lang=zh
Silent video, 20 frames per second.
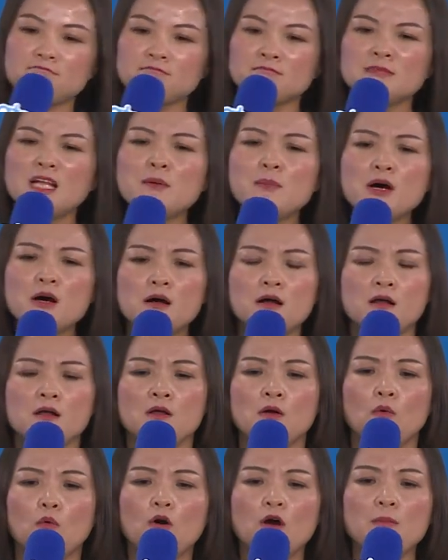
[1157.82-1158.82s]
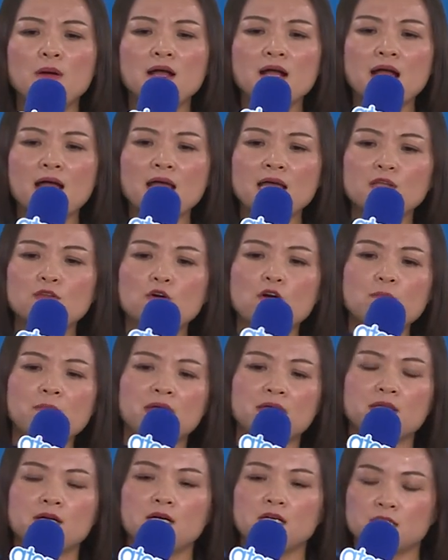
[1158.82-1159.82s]
那么，我们爱多
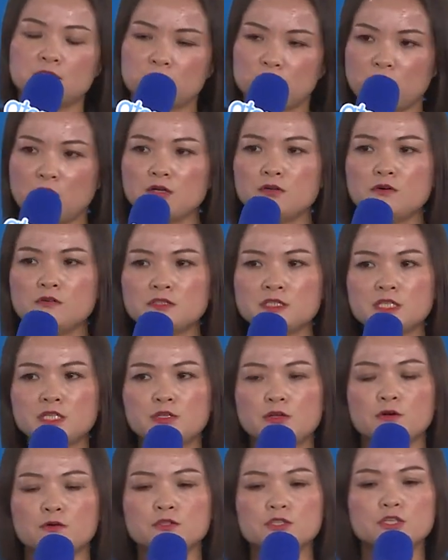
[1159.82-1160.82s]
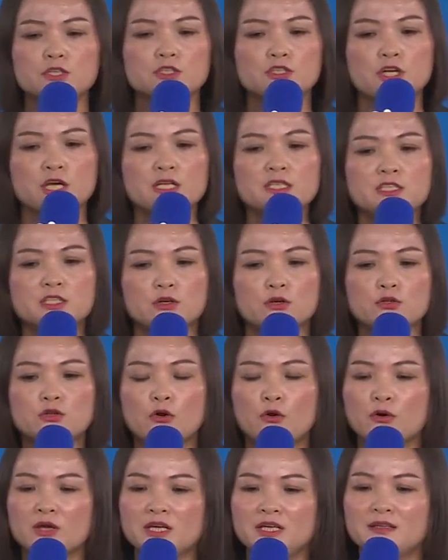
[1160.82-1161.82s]
美的成功系统是全球
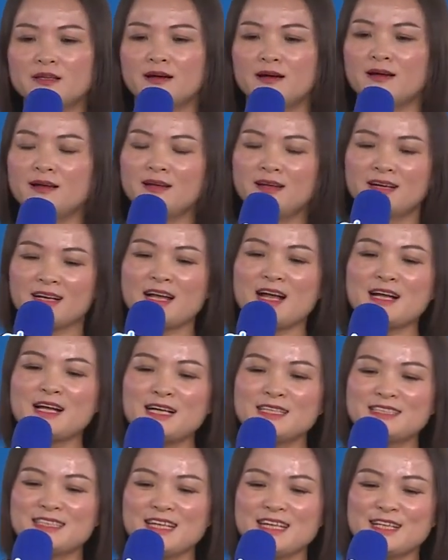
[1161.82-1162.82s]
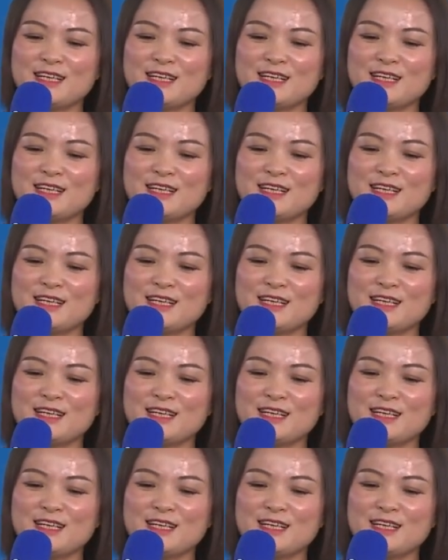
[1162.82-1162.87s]
统一的。看看这一